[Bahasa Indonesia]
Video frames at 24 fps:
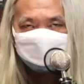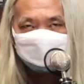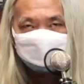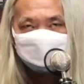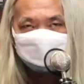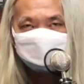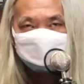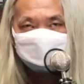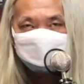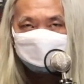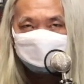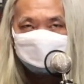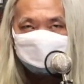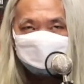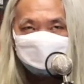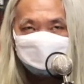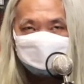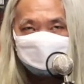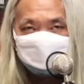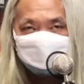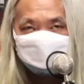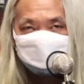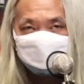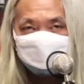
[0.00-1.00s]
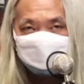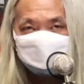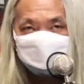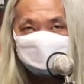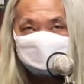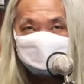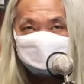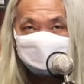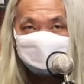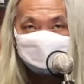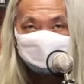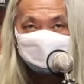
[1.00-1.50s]
malah menjadi semacam
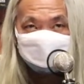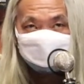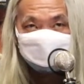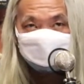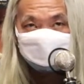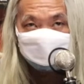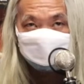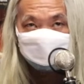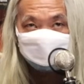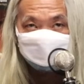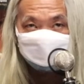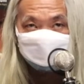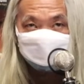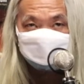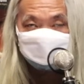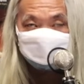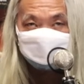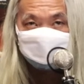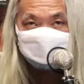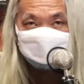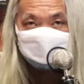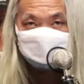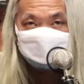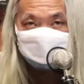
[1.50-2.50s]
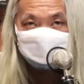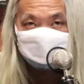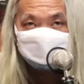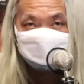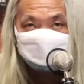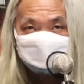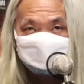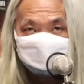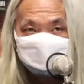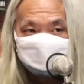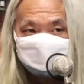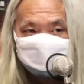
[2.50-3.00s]
tim song Uni Eropa yang
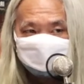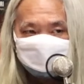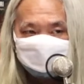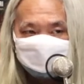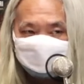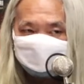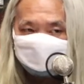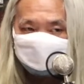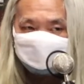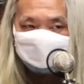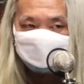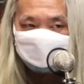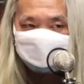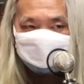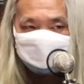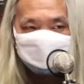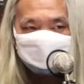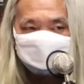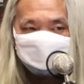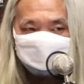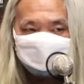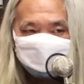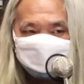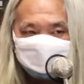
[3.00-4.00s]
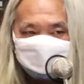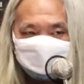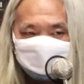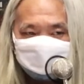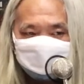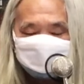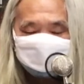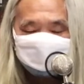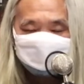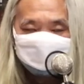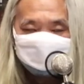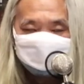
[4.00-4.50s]
yang notasinya seperti ini.